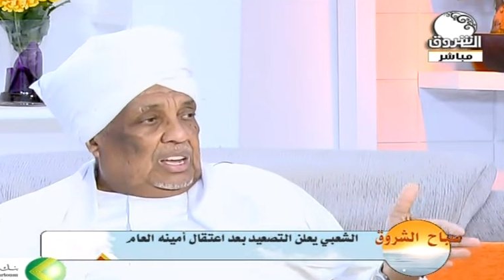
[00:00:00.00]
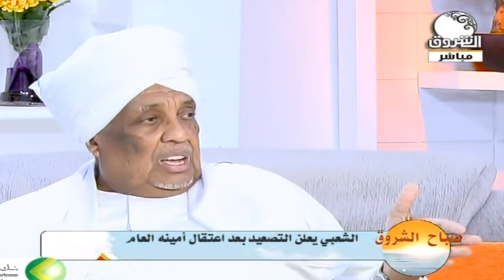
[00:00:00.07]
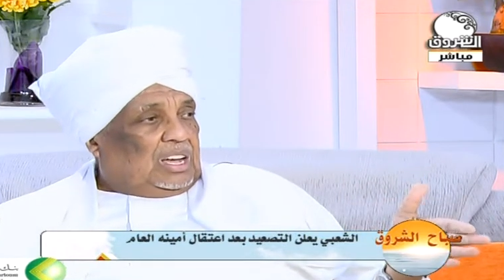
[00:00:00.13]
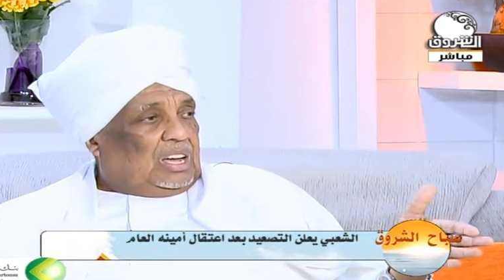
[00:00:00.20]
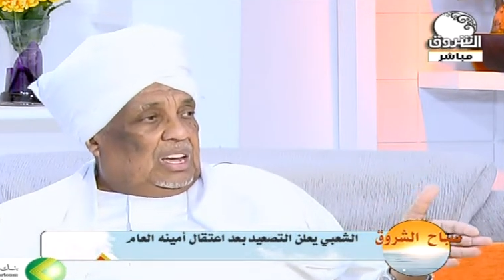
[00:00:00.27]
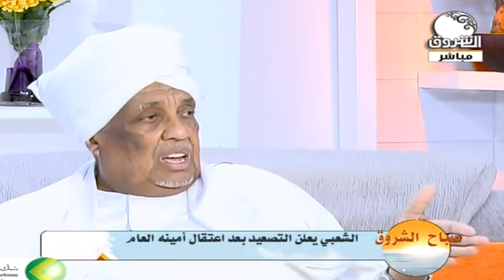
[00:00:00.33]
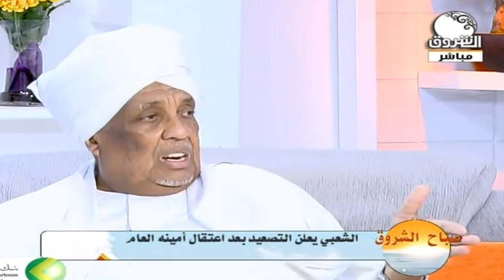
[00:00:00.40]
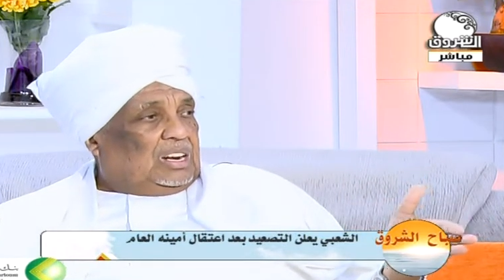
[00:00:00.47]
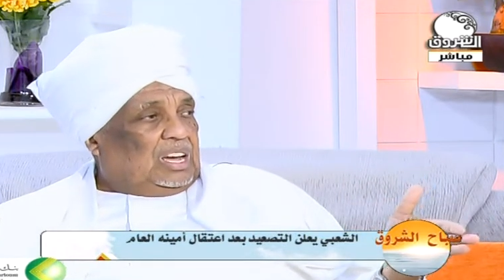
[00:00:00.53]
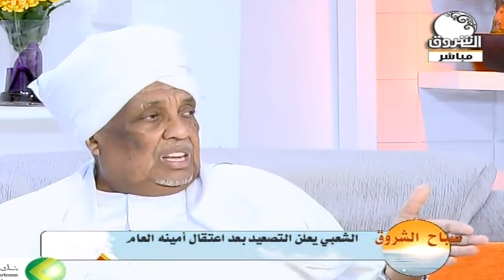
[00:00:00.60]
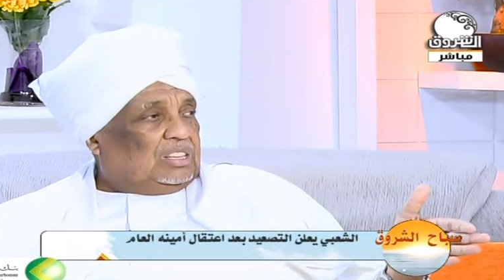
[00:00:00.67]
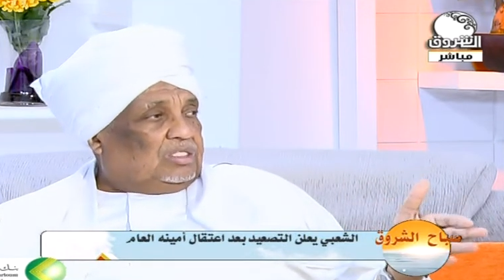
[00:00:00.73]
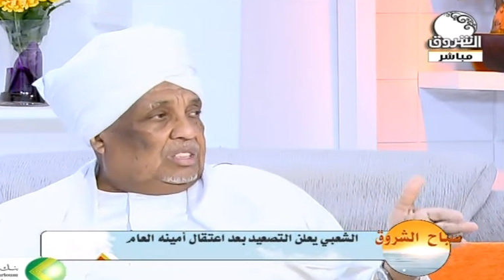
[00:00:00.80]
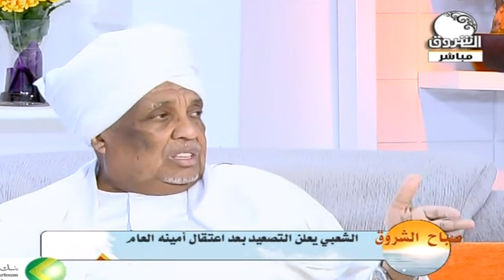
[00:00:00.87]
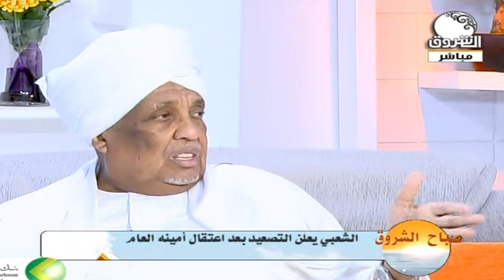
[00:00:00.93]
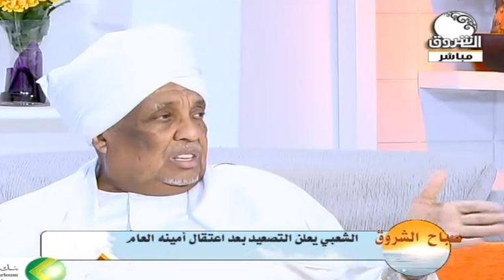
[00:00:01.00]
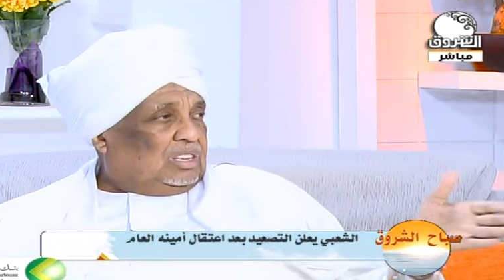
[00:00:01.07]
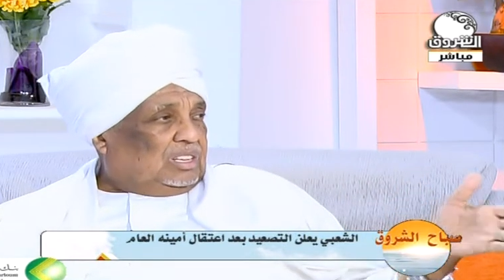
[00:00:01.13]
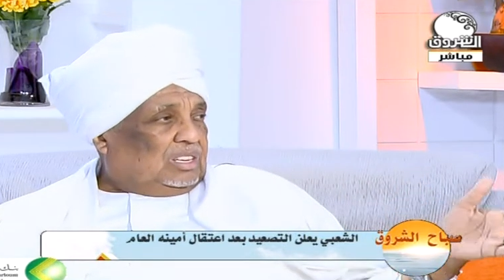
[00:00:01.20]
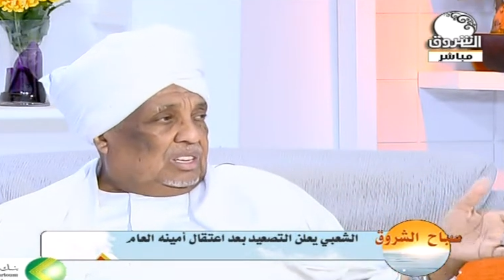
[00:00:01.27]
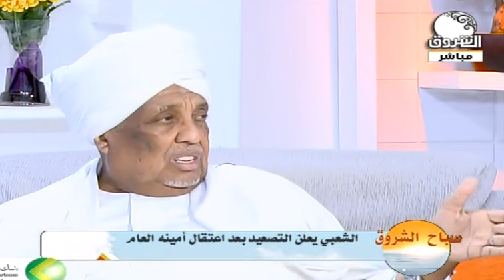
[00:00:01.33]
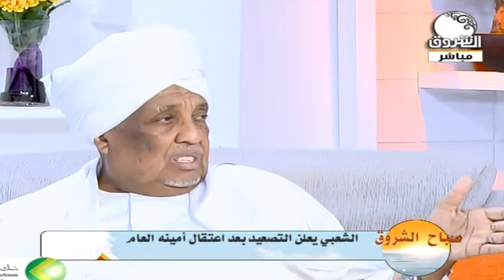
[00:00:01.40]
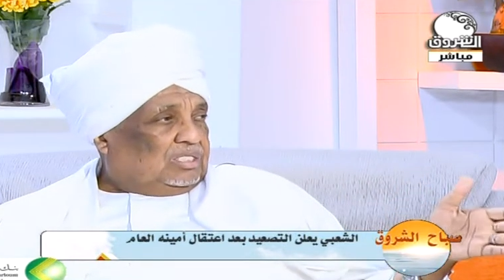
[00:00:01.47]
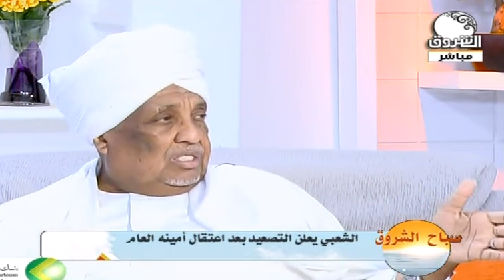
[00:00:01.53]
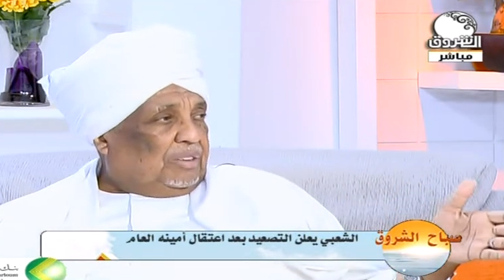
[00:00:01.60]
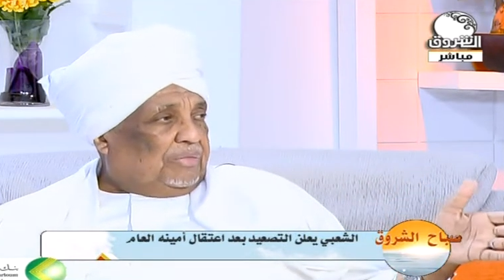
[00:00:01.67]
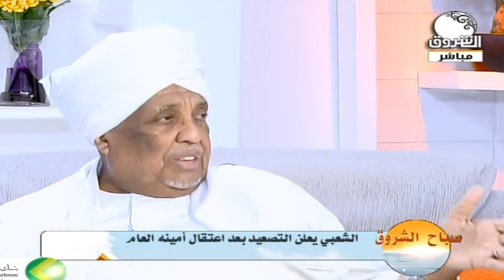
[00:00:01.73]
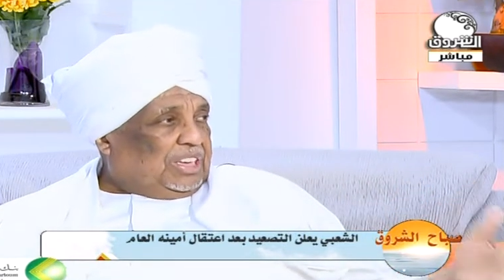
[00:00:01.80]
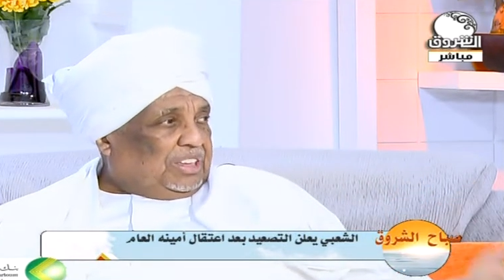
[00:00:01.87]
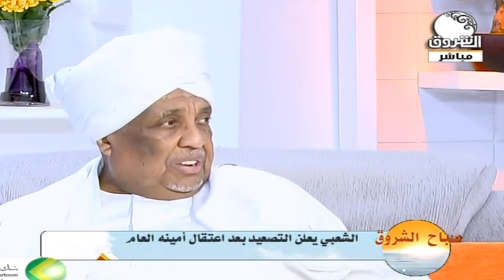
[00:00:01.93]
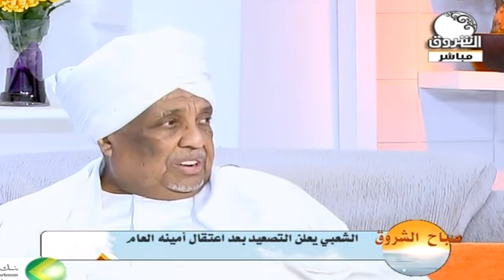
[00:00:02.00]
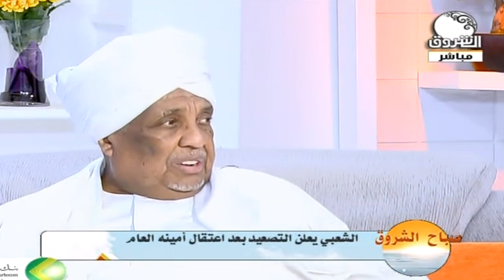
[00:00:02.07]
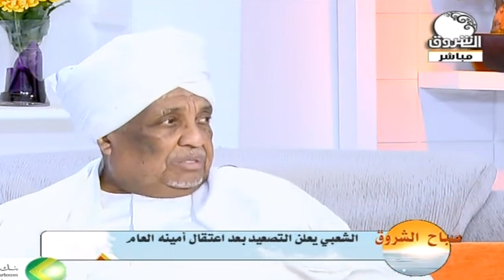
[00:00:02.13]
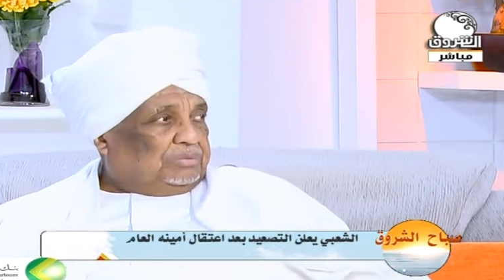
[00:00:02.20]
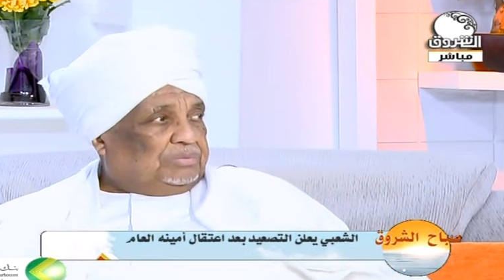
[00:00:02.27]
الاخ السفير